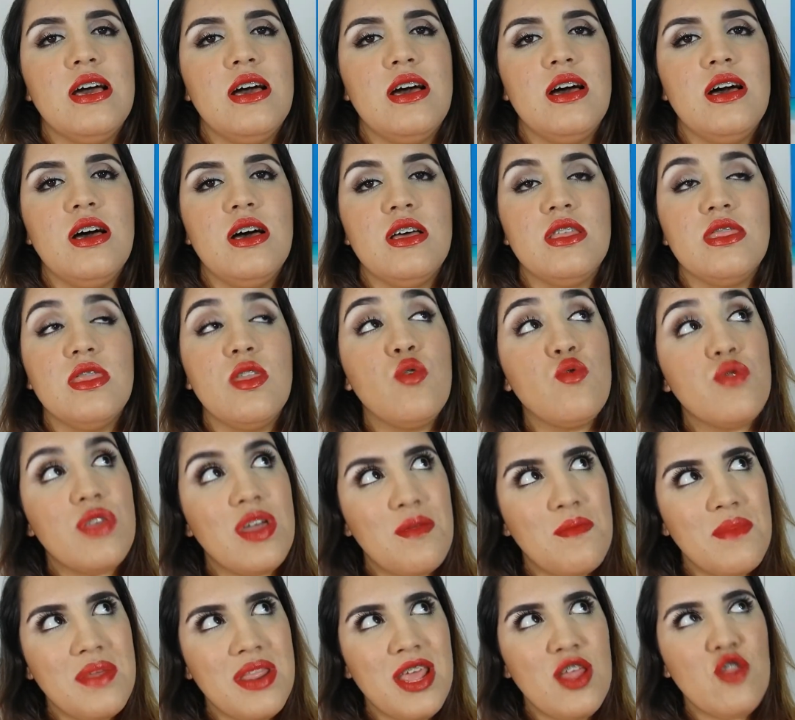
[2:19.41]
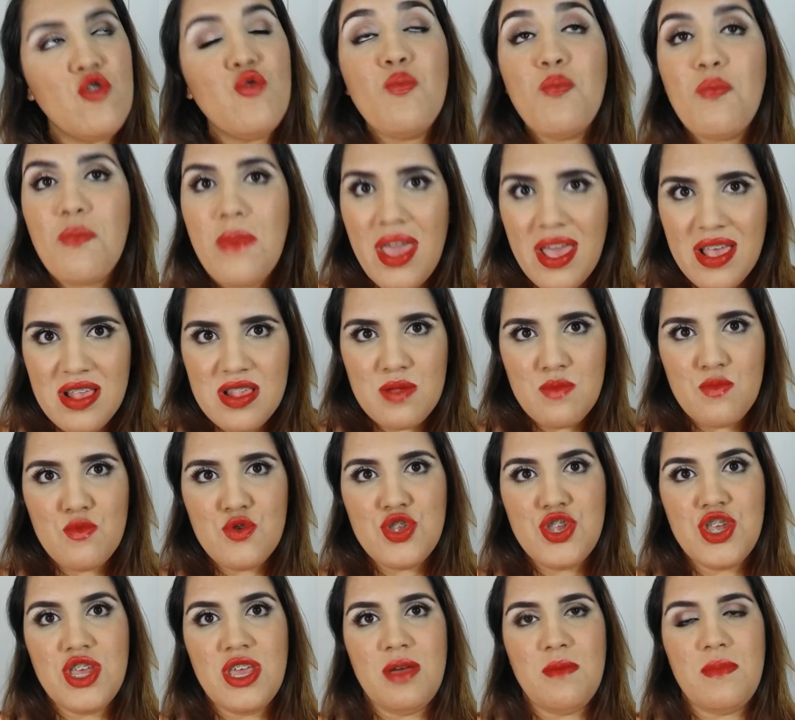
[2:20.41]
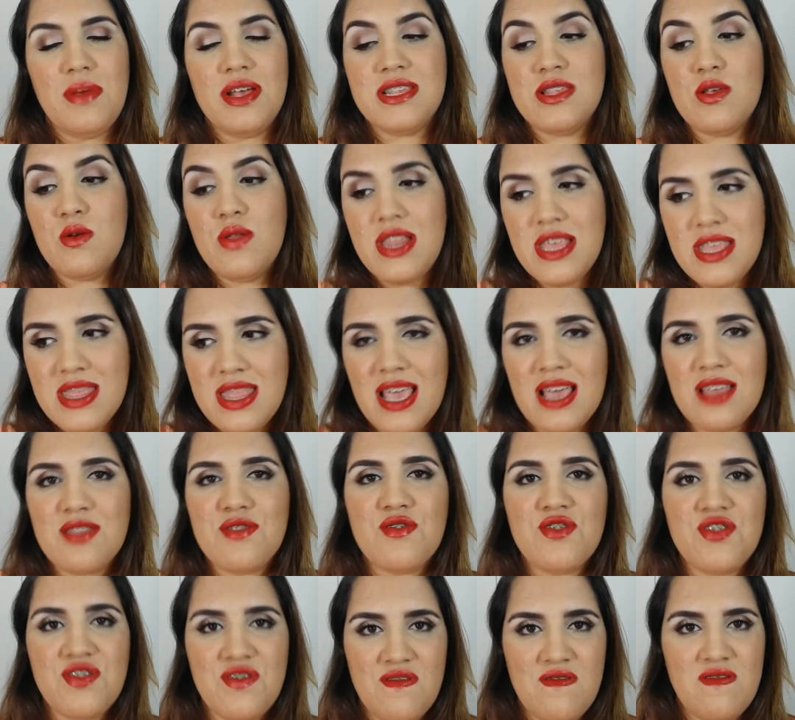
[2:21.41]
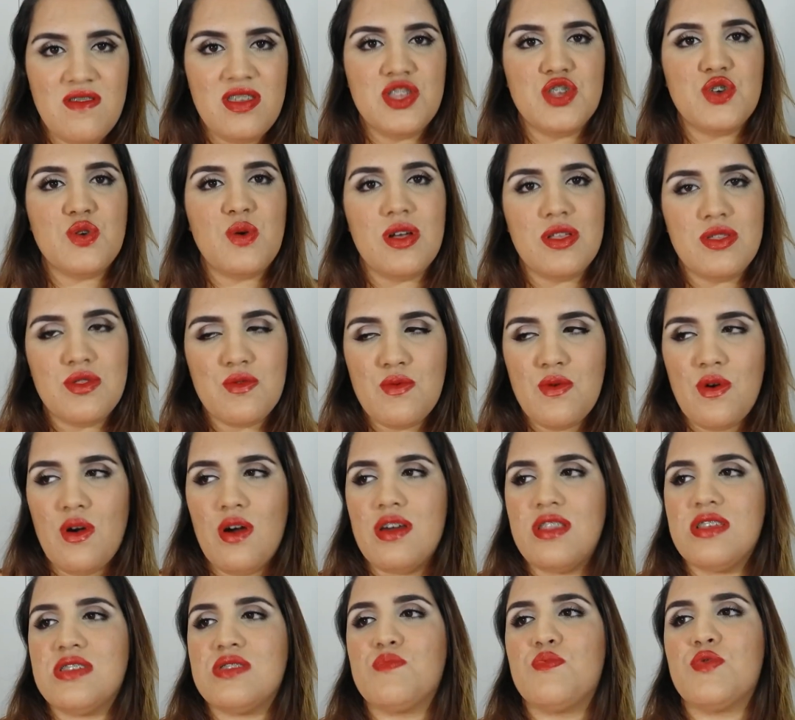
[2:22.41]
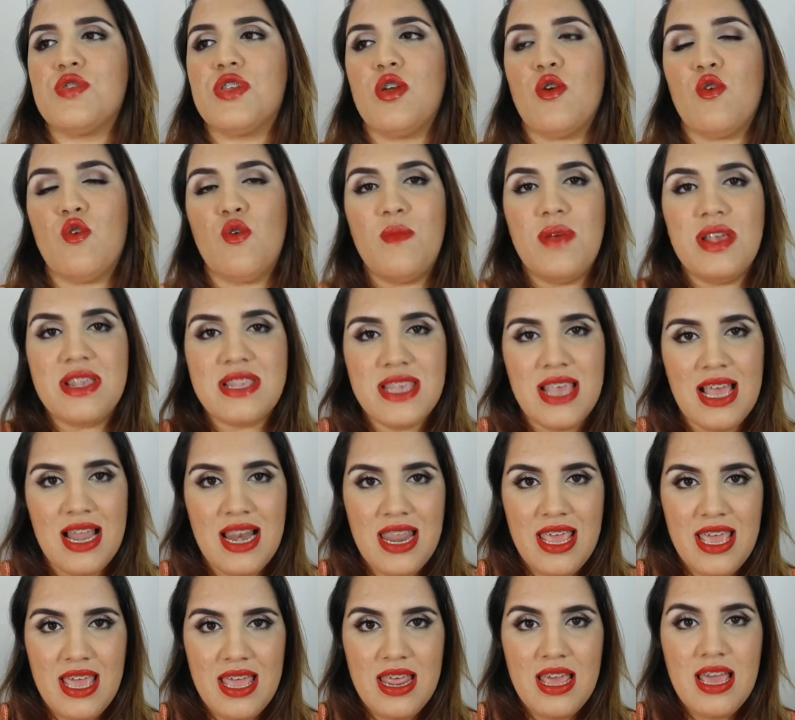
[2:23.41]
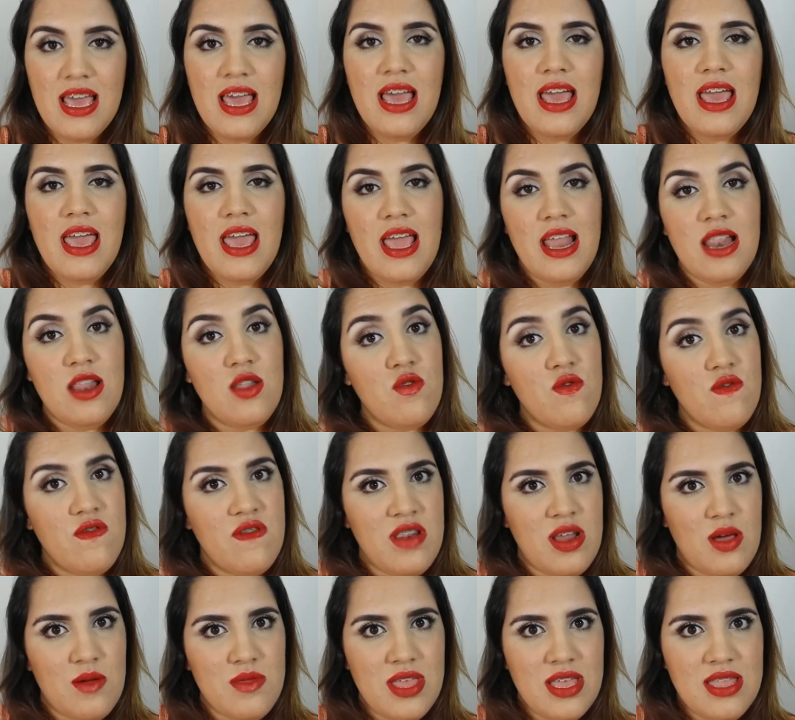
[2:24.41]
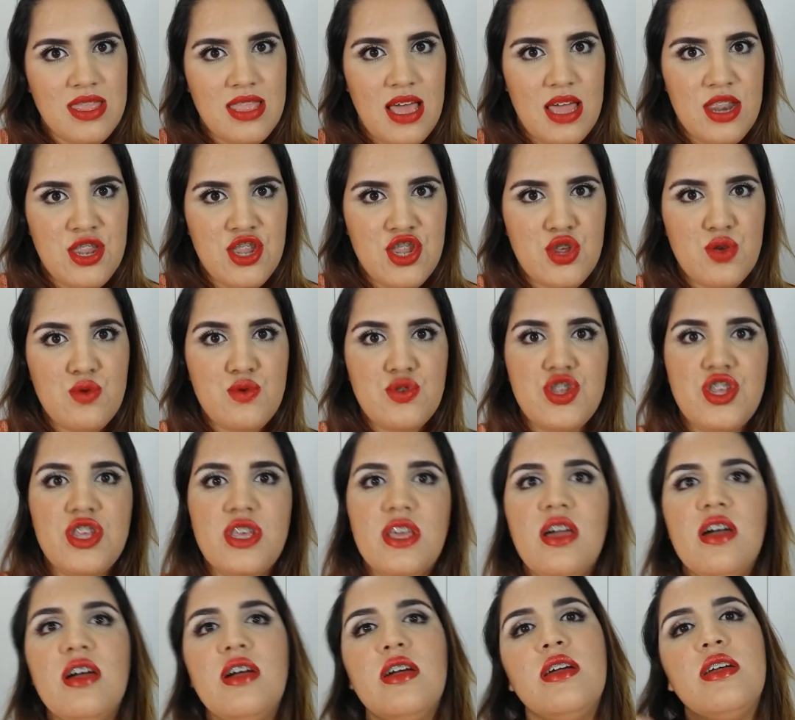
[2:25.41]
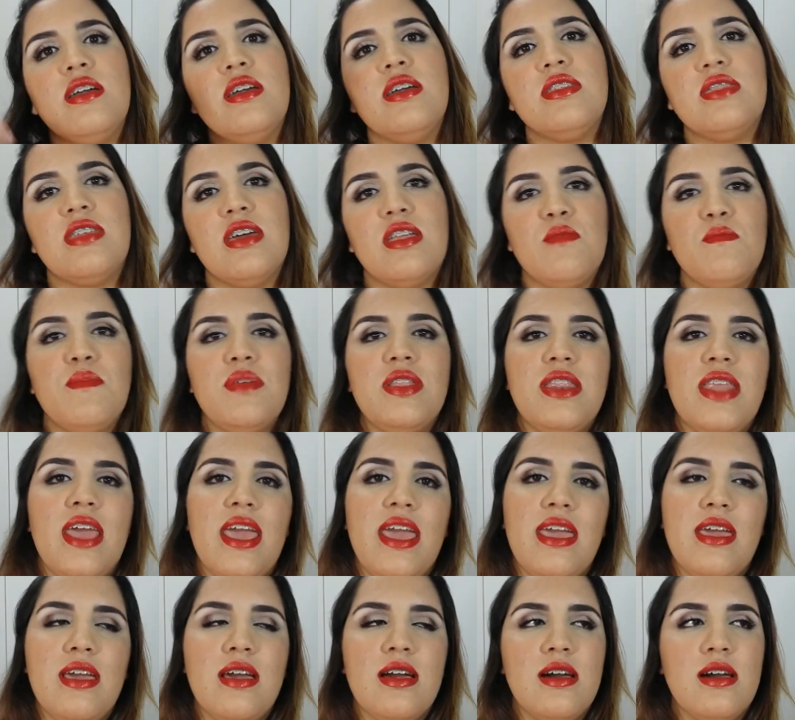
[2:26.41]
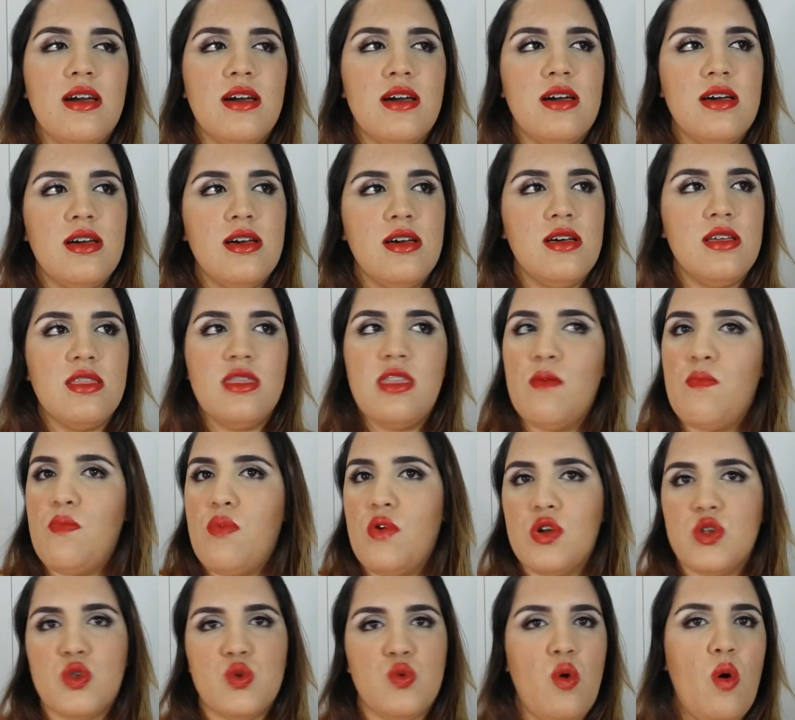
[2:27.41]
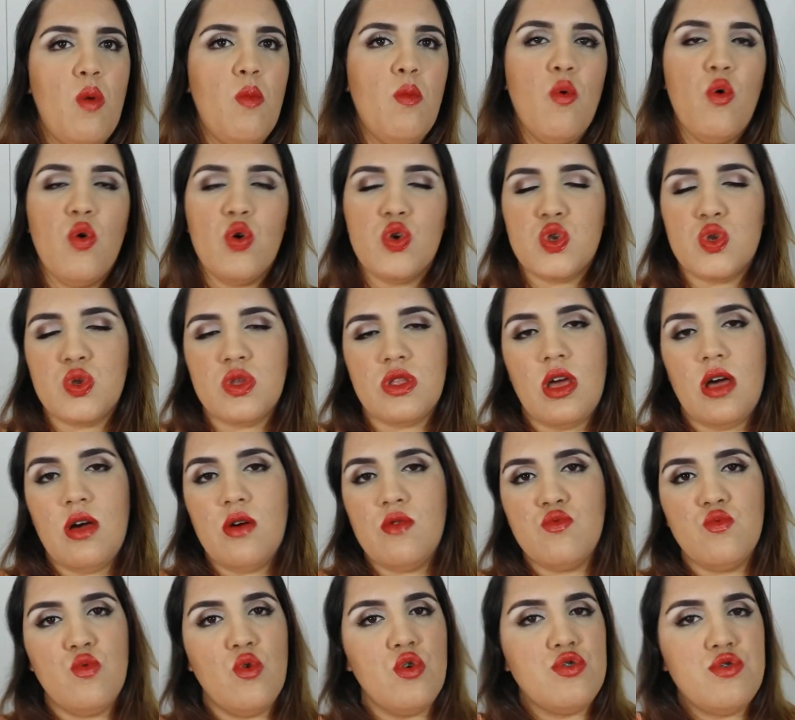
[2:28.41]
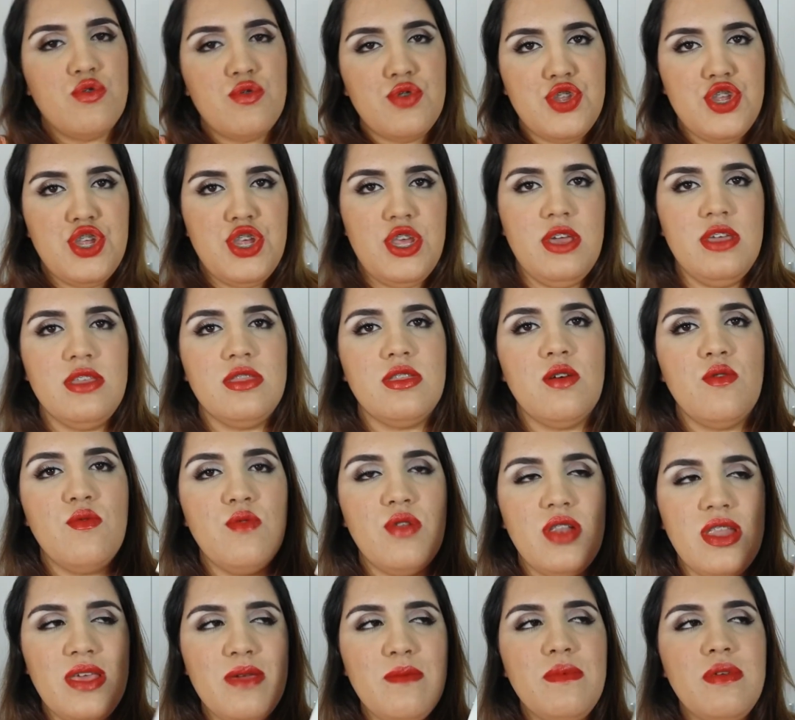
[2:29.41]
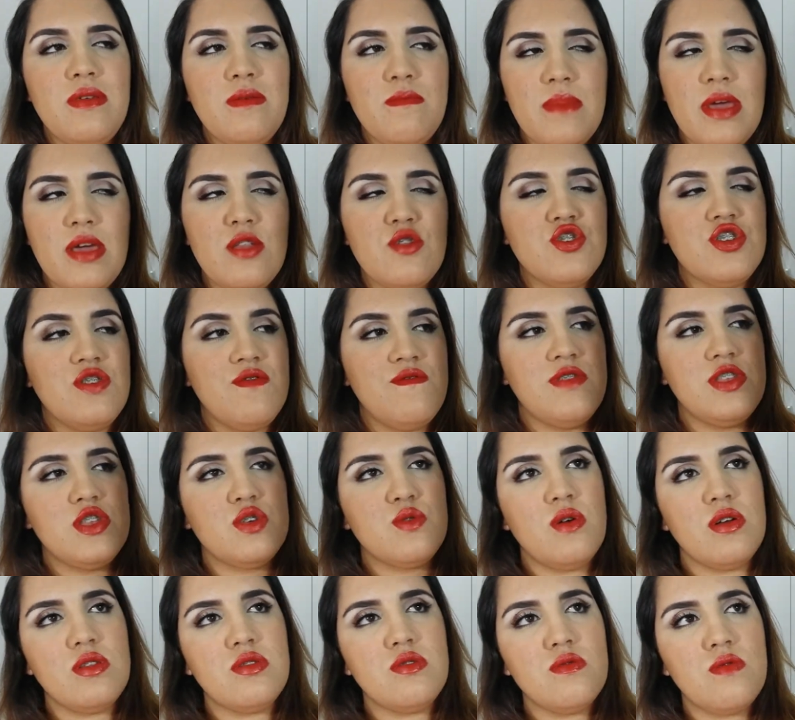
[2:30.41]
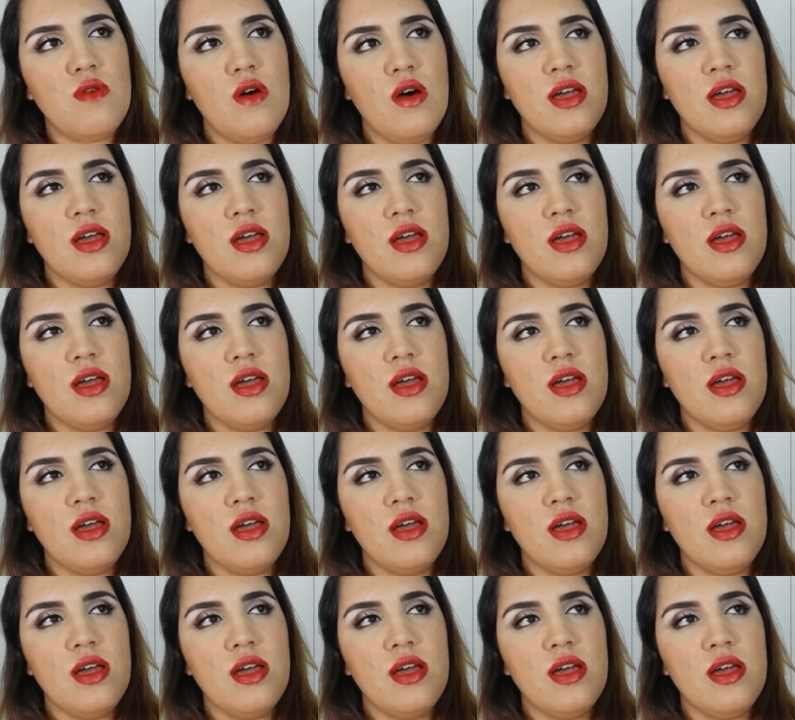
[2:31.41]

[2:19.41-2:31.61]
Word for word: Uh, não terminei no mesmo dia, mas eu li dentro de 24 horas, porque eu comecei a ler ele no final da tarde de um dia e terminei uh, depois do almoço na, no outro dia. Então eu li em menos de 24